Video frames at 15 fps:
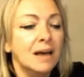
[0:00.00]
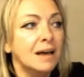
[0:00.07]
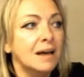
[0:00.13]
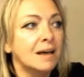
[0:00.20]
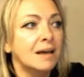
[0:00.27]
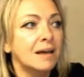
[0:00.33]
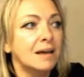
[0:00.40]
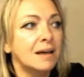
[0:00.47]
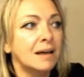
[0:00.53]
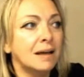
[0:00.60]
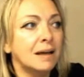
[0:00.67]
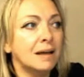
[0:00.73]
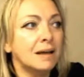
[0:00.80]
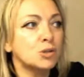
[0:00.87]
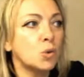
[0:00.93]

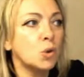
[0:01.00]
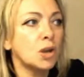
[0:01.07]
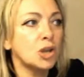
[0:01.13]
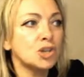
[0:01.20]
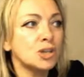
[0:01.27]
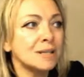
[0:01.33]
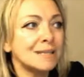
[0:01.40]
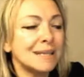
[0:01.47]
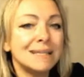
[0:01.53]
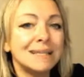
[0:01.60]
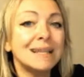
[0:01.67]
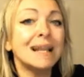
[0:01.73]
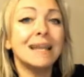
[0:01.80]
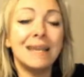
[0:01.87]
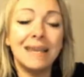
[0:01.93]
Eh, Scuola Scienze
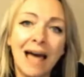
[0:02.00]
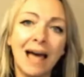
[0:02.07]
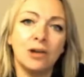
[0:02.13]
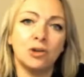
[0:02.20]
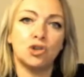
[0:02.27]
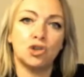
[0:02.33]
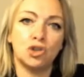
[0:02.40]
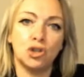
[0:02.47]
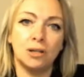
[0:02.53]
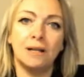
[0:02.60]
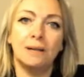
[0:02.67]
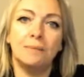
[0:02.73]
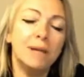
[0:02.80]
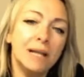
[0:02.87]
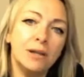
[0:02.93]
Aziendali nasce
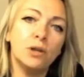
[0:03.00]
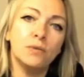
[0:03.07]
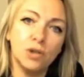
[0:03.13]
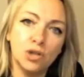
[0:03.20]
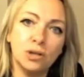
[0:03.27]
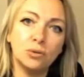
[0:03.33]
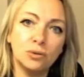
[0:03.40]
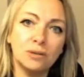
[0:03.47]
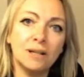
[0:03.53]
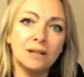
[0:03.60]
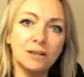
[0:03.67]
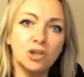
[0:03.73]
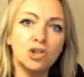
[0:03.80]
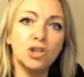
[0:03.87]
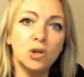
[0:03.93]
nel
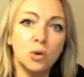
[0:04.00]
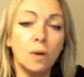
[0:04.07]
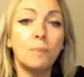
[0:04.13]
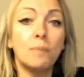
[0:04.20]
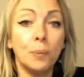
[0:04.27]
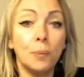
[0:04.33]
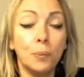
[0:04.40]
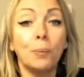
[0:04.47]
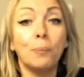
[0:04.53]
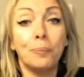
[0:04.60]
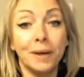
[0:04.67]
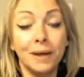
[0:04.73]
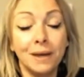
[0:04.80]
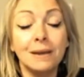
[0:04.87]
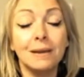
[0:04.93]
1985 proprio
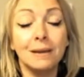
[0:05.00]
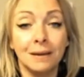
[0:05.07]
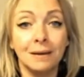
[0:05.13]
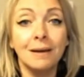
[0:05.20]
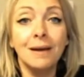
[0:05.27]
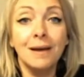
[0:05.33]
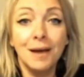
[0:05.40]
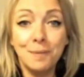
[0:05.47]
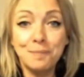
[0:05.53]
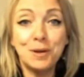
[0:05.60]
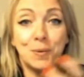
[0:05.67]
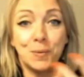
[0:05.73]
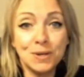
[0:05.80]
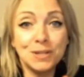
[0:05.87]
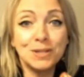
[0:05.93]
per,
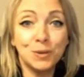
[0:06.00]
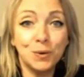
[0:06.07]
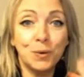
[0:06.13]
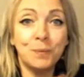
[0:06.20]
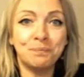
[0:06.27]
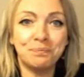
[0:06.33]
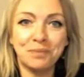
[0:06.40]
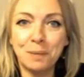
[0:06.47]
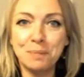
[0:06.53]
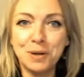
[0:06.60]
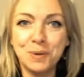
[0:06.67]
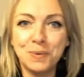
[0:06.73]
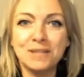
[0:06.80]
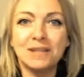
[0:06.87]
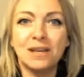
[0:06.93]
per, questo, per
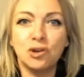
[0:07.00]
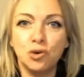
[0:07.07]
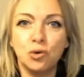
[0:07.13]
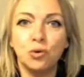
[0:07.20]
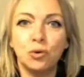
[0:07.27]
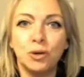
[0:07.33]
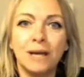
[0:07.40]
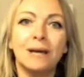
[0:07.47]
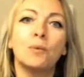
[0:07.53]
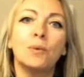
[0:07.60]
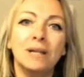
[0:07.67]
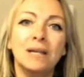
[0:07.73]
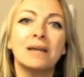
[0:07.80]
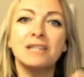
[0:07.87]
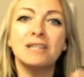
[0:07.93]
questa ragione,
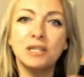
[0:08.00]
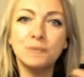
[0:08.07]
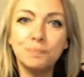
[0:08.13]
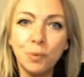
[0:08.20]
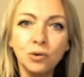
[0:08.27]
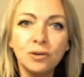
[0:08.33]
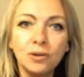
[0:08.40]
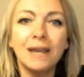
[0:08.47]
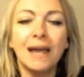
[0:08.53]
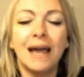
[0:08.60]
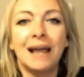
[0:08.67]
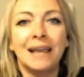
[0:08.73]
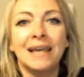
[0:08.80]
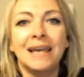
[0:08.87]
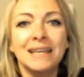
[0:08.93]
quindi rispondere
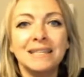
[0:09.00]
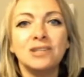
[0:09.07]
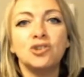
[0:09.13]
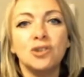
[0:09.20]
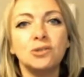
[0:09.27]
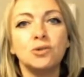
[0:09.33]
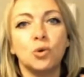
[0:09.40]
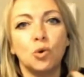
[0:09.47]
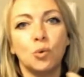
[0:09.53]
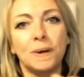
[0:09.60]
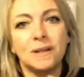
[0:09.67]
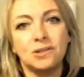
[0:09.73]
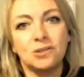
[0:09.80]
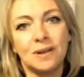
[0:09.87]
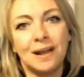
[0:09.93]
alle esigenze
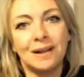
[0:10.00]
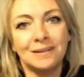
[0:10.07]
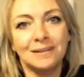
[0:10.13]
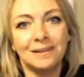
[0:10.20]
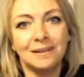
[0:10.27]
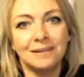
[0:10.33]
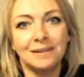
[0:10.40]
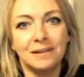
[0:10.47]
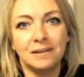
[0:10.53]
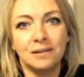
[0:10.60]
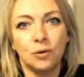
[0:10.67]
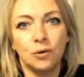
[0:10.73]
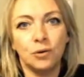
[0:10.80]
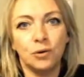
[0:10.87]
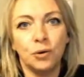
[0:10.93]
occupazionali del
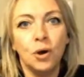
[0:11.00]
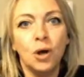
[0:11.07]
territorio.